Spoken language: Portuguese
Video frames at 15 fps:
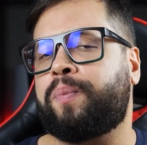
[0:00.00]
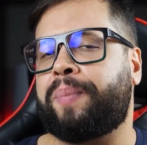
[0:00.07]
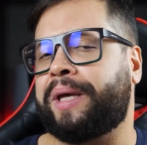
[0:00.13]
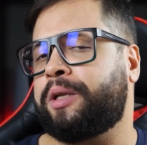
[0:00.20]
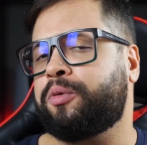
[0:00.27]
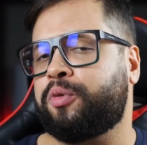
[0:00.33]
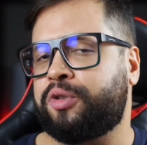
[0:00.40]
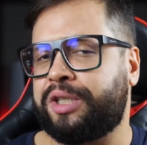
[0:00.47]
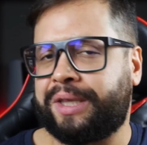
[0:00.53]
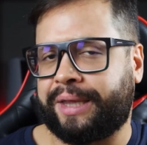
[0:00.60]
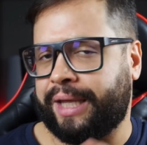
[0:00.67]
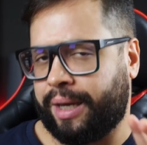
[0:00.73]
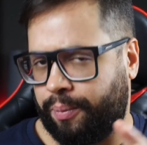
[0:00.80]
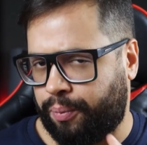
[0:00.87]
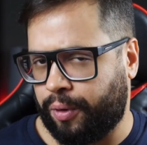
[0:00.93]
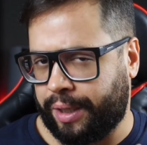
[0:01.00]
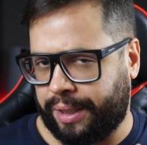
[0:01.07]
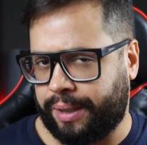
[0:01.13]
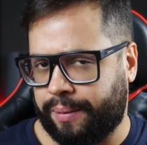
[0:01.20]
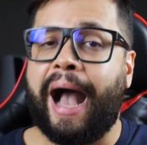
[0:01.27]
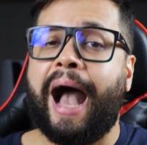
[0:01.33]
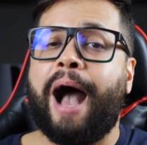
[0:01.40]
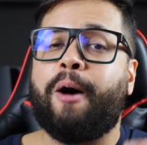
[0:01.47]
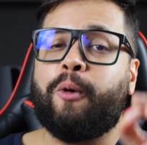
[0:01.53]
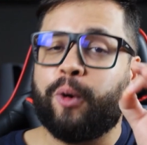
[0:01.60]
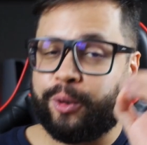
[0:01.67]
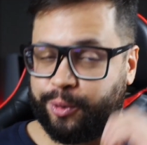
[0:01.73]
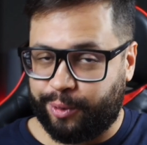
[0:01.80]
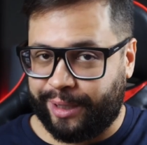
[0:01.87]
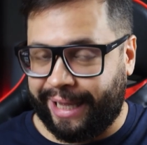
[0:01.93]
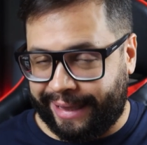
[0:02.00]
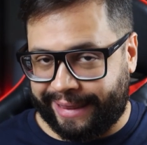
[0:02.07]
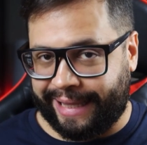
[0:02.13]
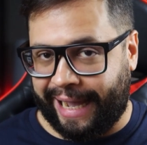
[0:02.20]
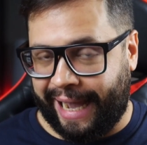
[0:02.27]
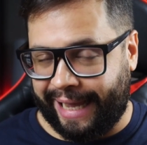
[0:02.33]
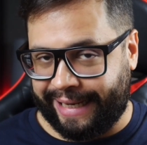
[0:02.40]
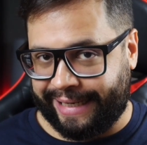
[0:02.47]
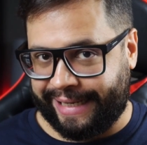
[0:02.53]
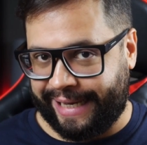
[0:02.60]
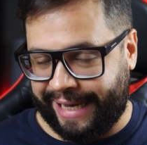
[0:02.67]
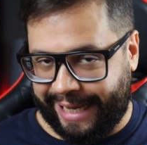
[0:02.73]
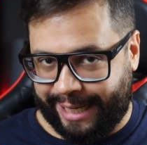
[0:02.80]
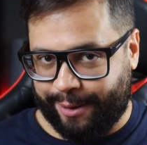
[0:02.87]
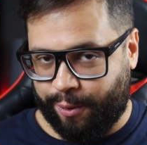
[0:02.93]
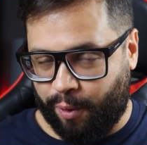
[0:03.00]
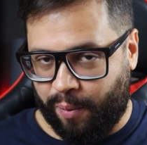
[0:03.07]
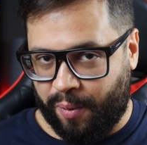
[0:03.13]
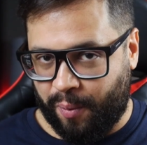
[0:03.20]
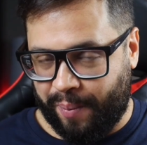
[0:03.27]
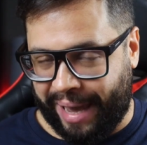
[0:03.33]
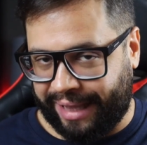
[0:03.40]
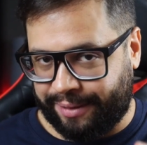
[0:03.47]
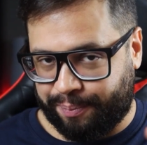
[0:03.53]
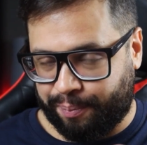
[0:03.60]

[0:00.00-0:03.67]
período de tempo ali. Ah, outro detalhe, ele, como Matt